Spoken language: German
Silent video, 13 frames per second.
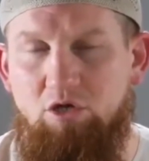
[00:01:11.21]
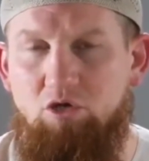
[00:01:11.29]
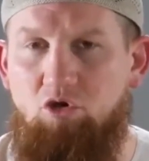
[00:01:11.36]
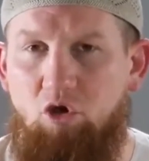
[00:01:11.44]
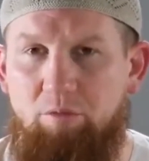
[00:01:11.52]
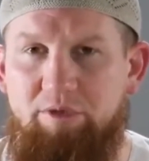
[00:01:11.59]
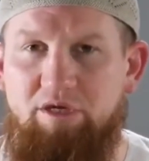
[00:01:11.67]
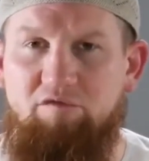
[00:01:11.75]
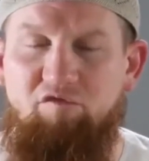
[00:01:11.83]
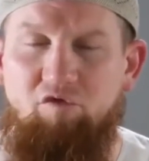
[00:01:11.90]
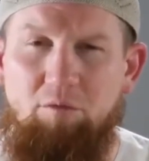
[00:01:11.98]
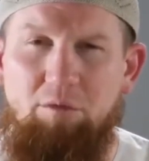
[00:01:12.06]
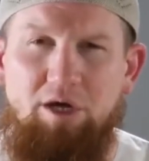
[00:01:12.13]
Gläubigen
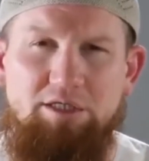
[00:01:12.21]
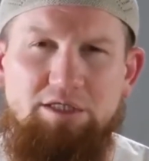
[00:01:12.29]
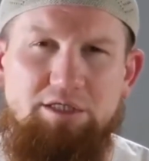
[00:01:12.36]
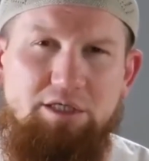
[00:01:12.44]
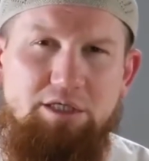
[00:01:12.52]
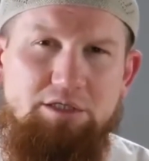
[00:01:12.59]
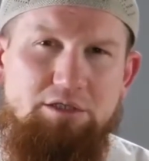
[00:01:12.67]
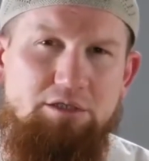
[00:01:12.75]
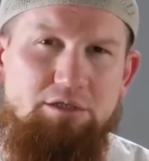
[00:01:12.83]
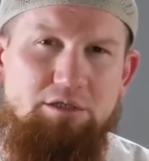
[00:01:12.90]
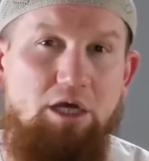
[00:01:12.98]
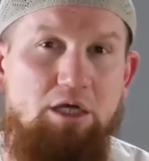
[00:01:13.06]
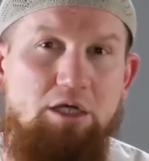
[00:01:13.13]
vorbereitet
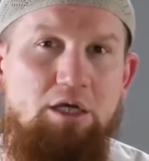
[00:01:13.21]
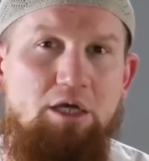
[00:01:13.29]
hat. Ja.